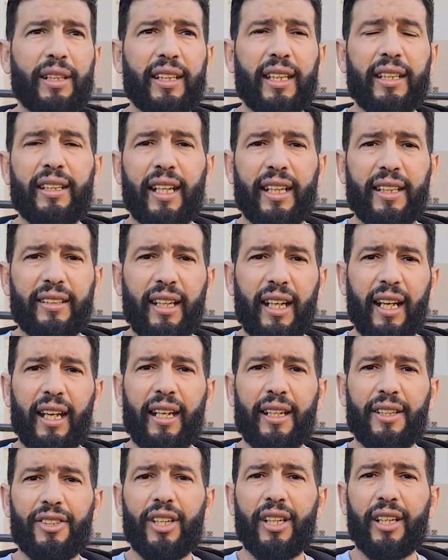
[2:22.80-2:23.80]
ما كاين حتى
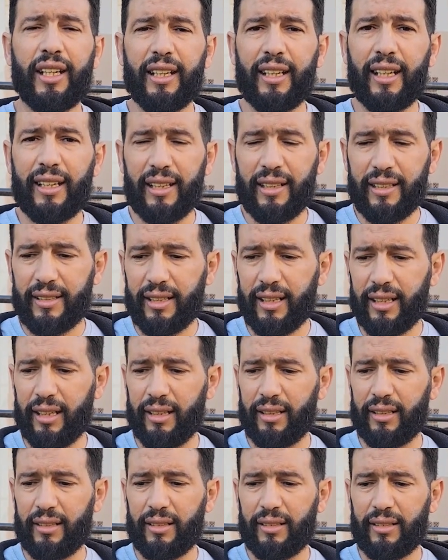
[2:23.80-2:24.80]
حاجة رياليزي
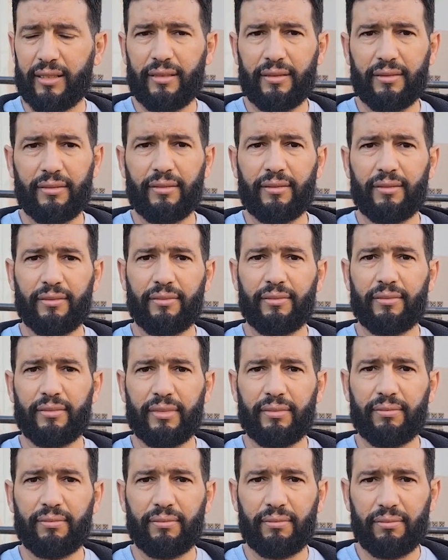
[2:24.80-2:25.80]
خلاص
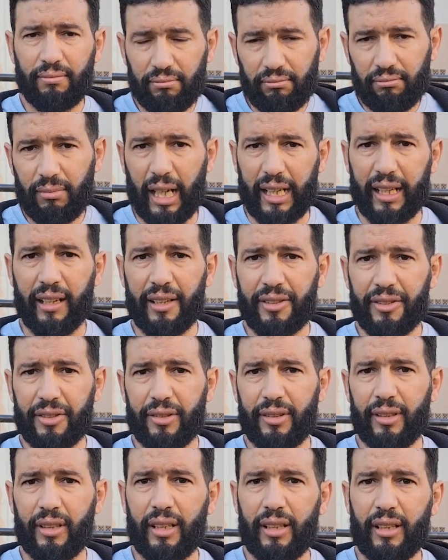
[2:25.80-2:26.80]
من
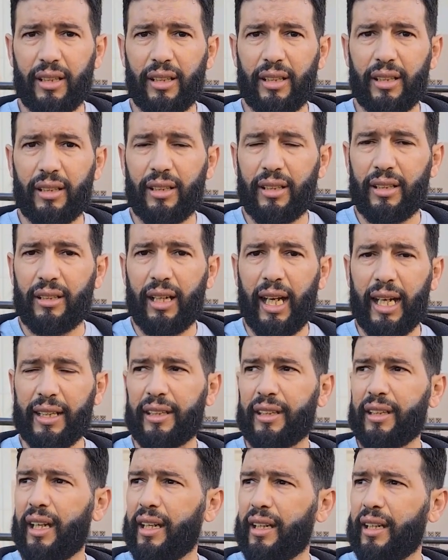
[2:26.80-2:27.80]

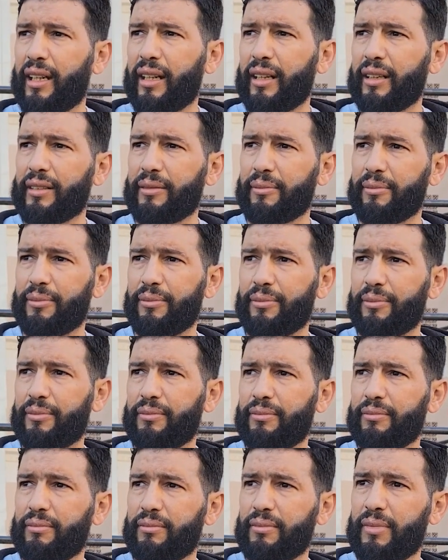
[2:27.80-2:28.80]
عندنا يا
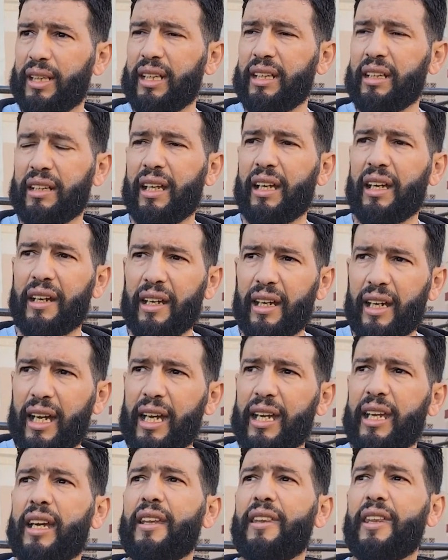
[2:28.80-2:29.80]
الاناره
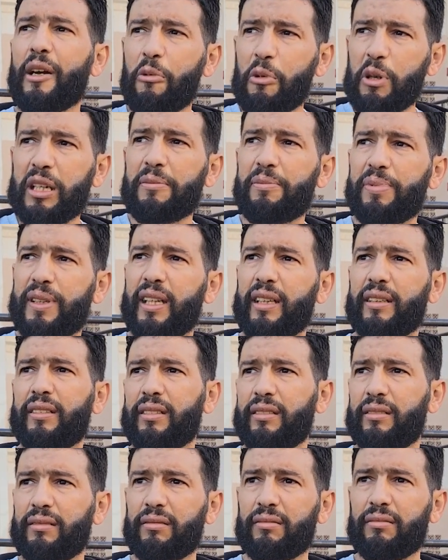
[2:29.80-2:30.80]
هاي هذا وين بدات
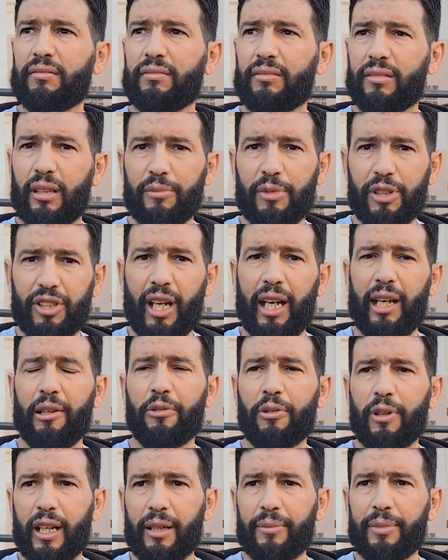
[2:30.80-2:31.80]
راهم
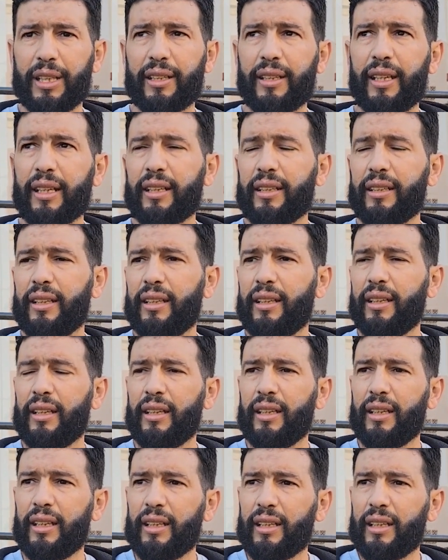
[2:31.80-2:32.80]
يشعلوها هكذاك
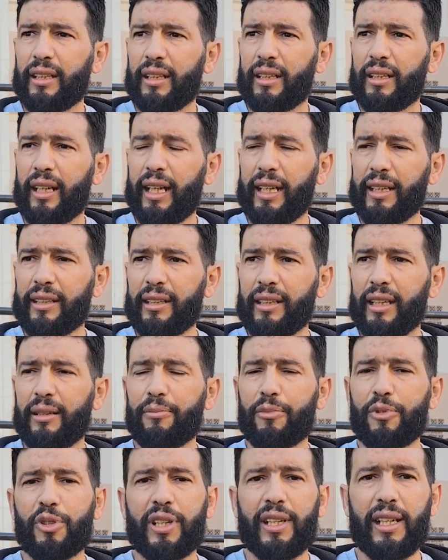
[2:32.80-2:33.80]
عندنا
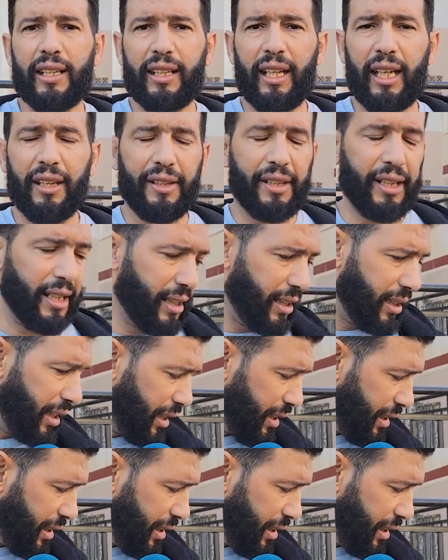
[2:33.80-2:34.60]
المشكل تاع الدراري